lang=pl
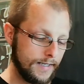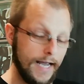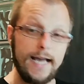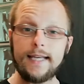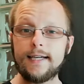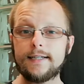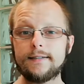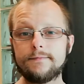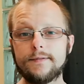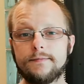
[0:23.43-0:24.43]
Erik
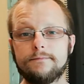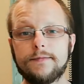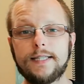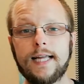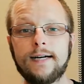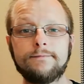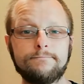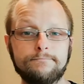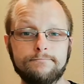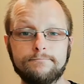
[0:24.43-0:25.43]
na
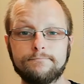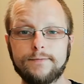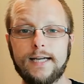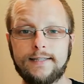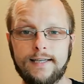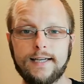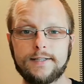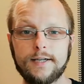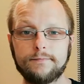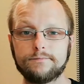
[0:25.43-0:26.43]

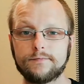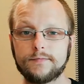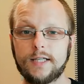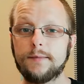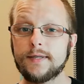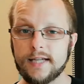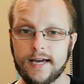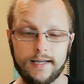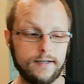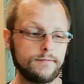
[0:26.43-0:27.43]
etykiecie. Kim jest
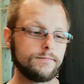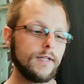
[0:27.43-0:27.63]
Erik?